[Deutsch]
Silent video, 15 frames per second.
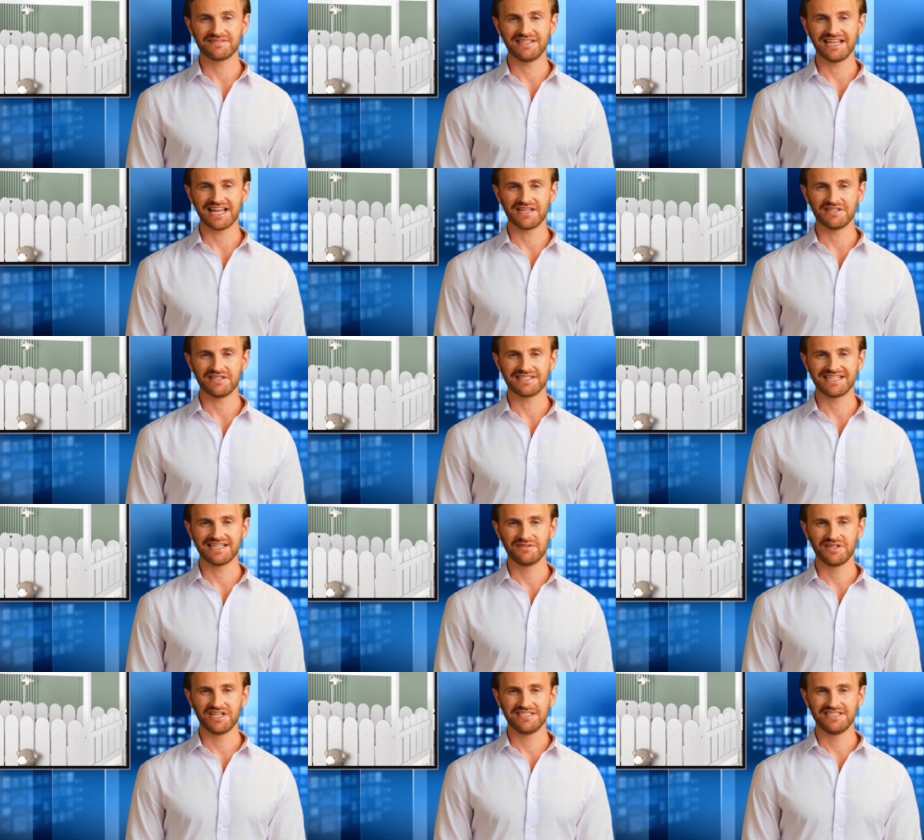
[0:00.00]
Latten
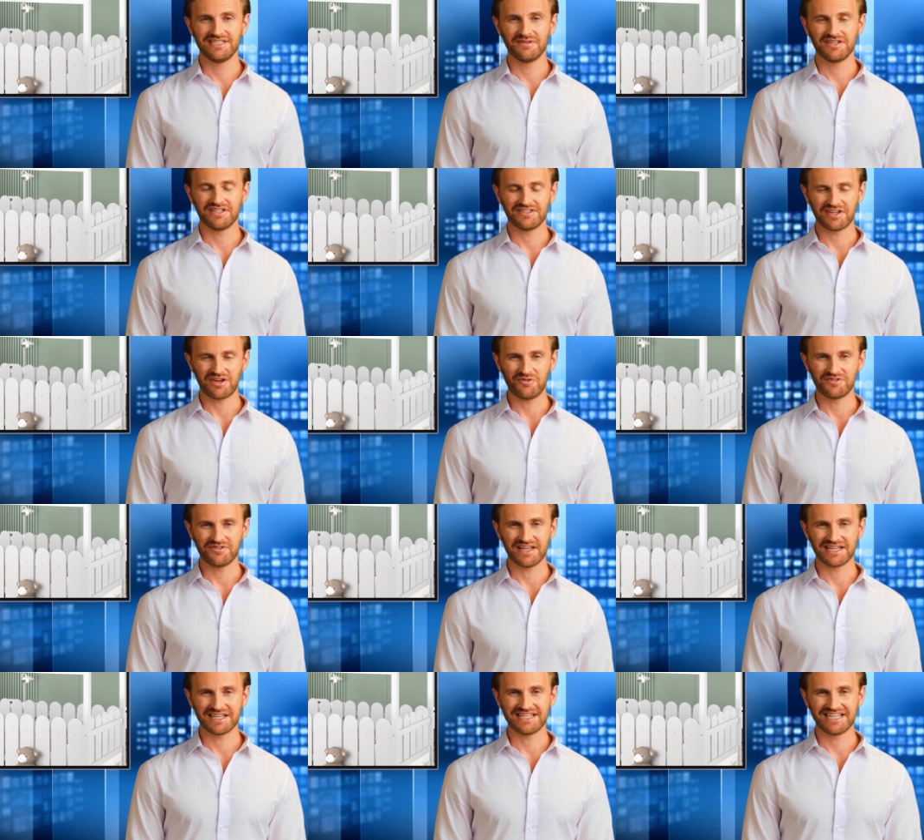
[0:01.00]
sind nicht im
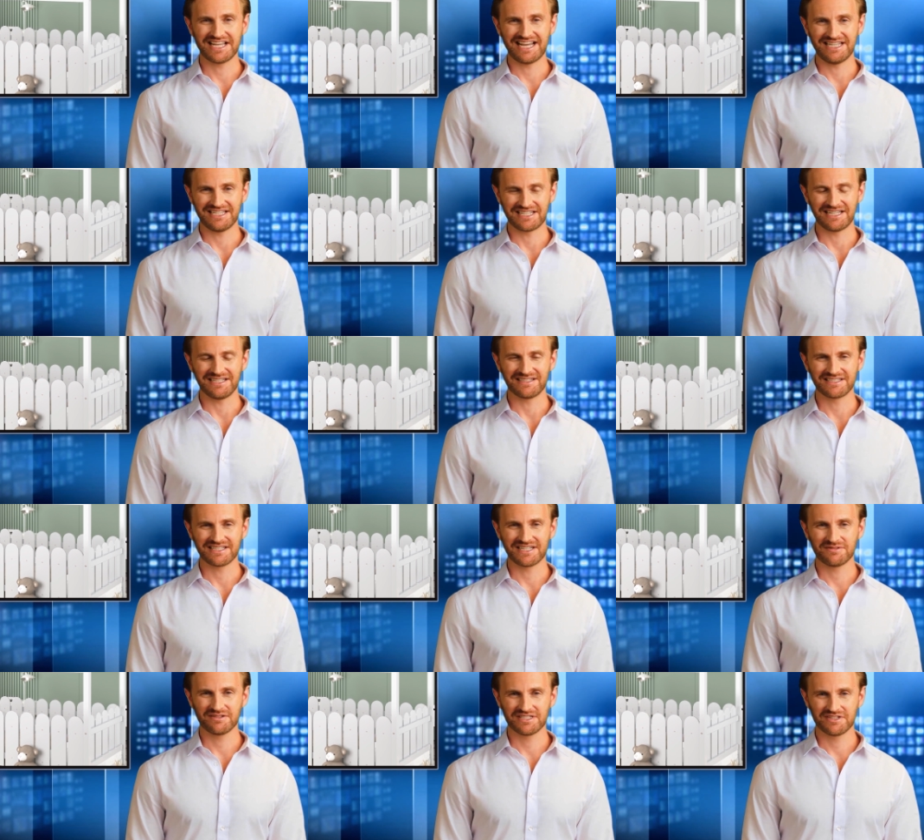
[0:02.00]
Lieferumfang enthalten,
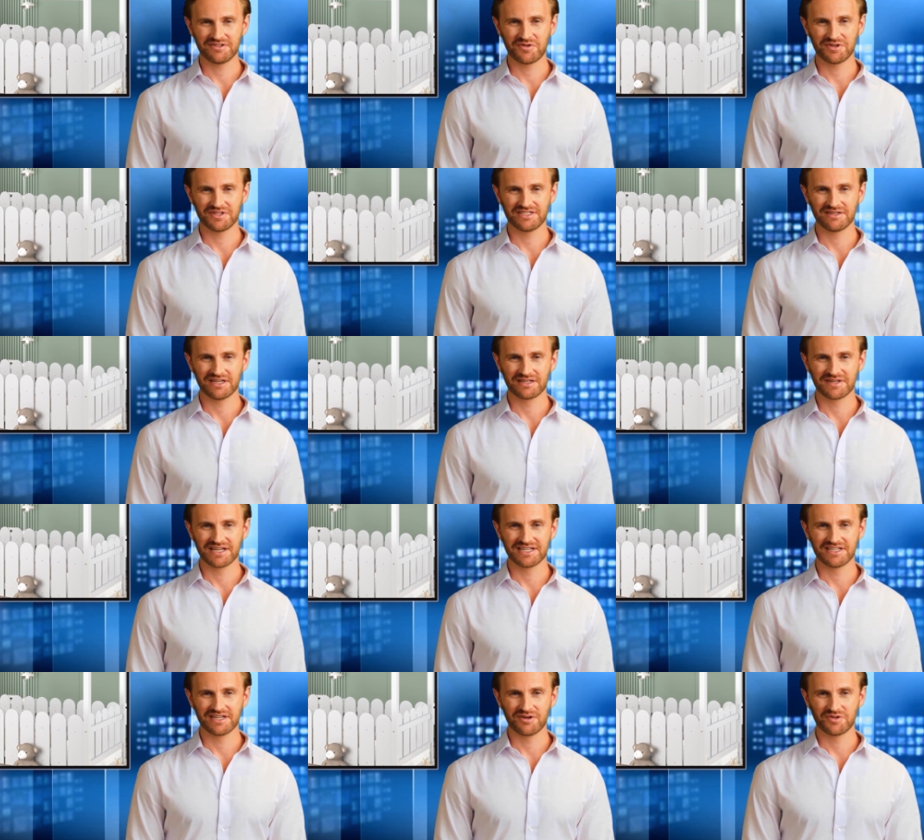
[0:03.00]
Sie müssen
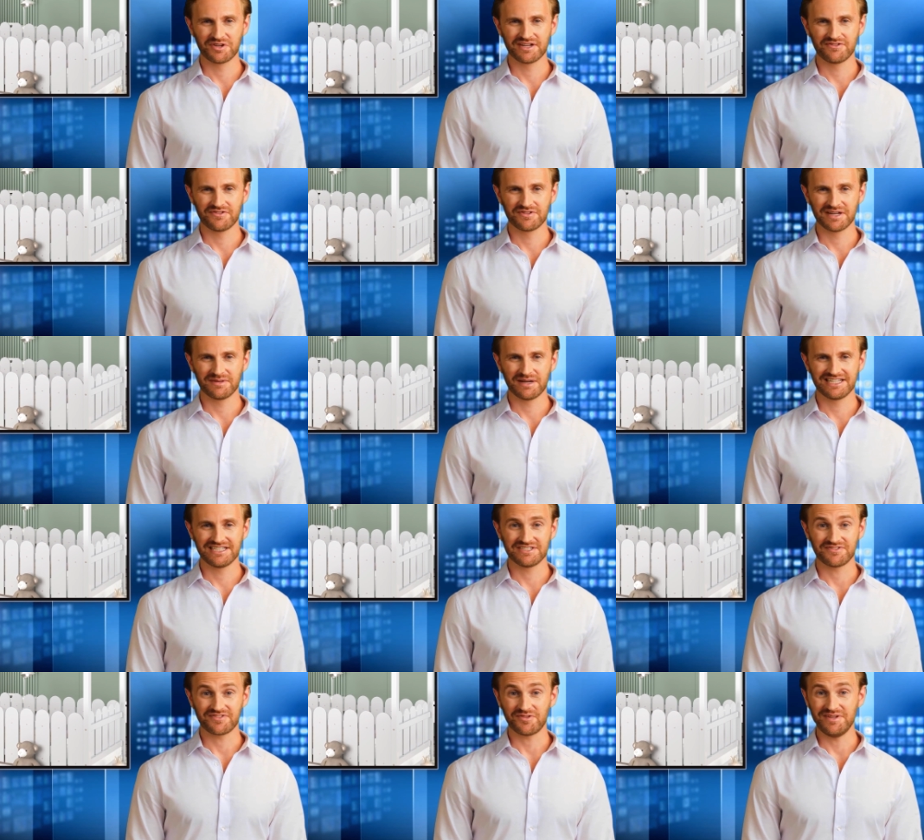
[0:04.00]
Boxspringbetten oder
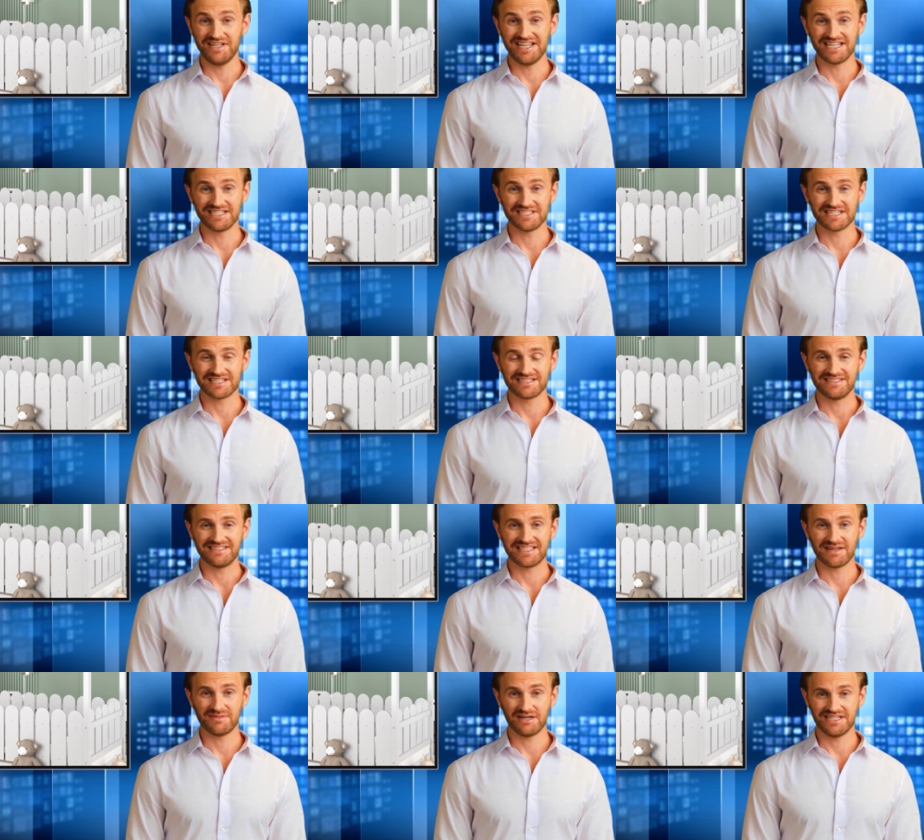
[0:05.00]
Fundamente vorbereiten,
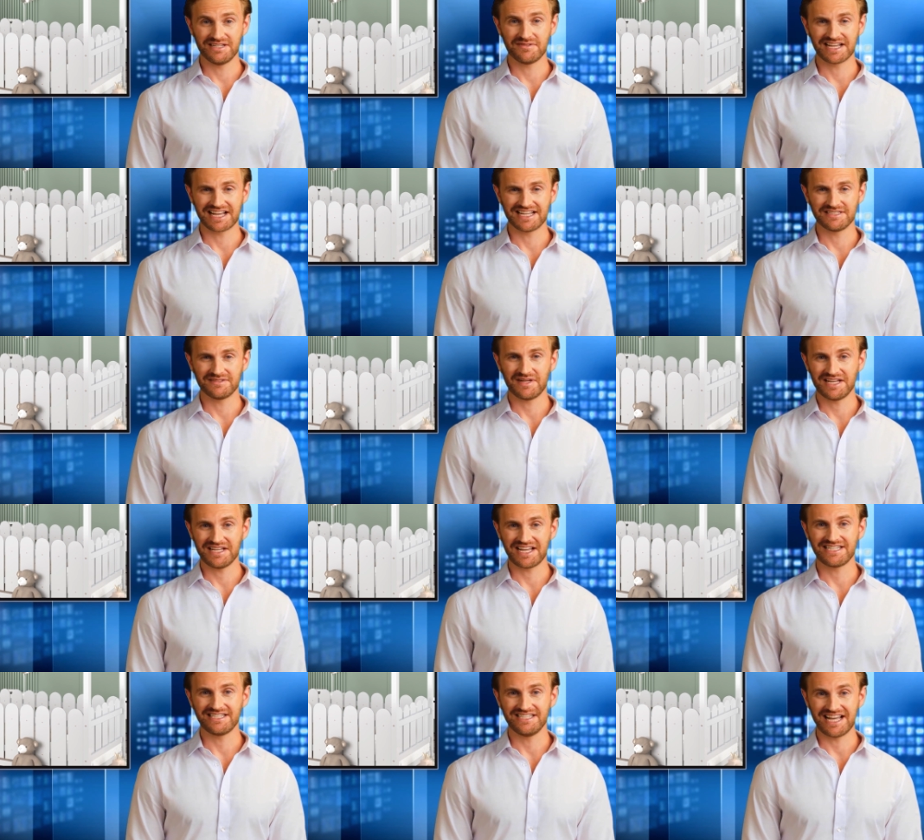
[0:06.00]
damit die
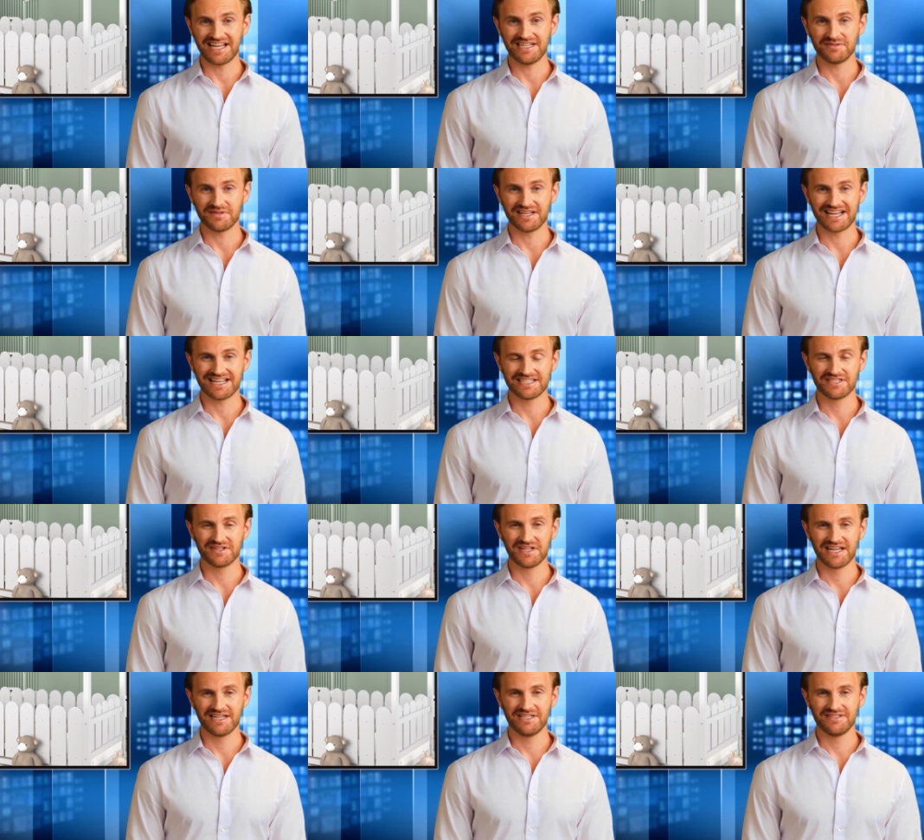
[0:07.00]
Belastbarkeit keine
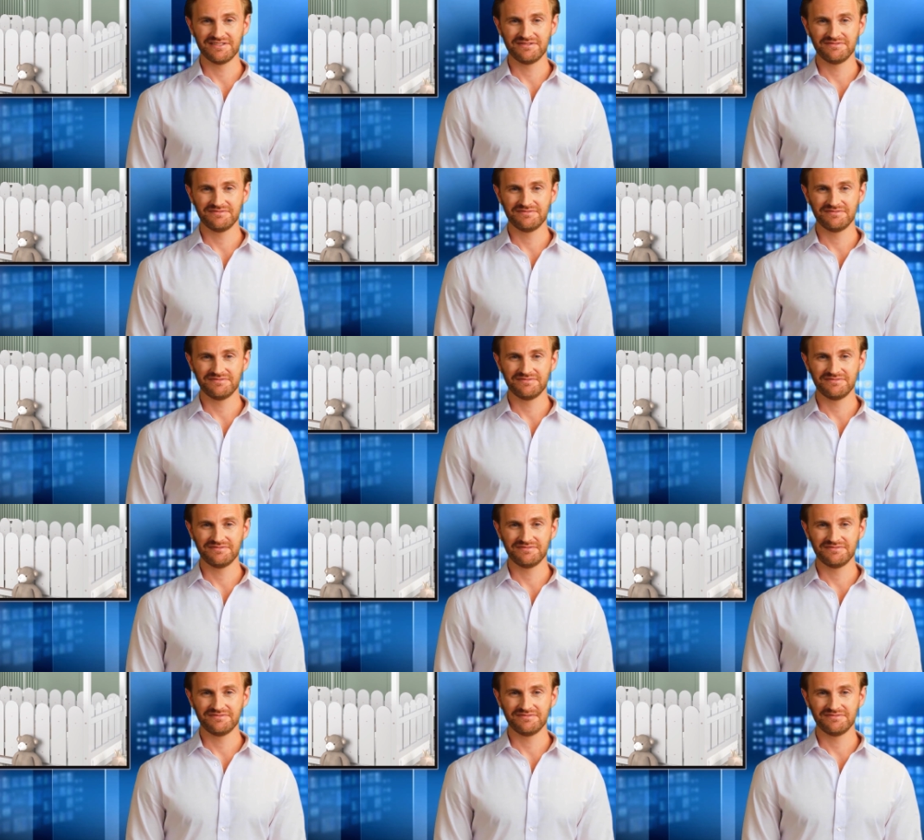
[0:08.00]
Begrenzung hat.